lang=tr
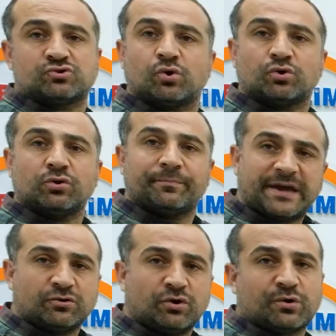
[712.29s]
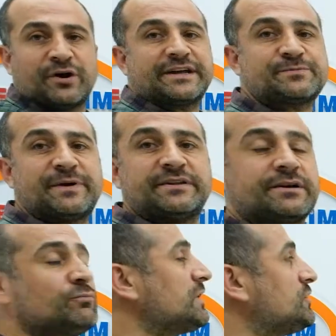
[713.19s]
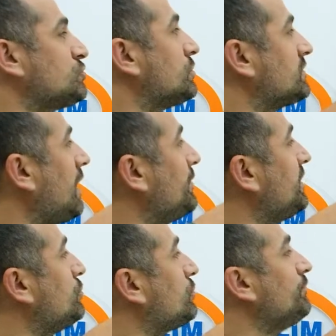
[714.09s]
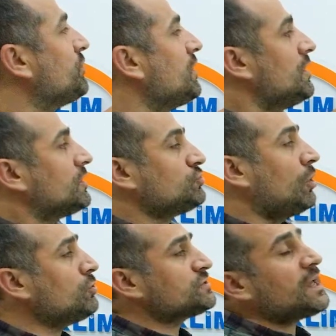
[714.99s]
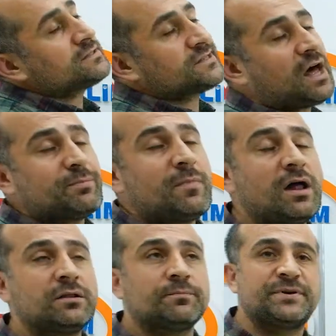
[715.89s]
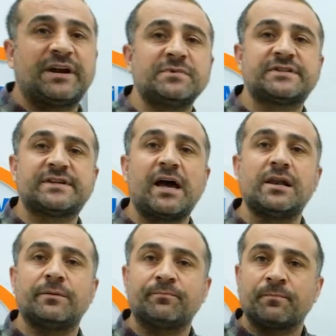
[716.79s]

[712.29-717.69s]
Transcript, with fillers: soru bekliyorum öğretmenlerim. Buradan soru tahmin ediyorum. Doğrusal, sarmal, piramitsel,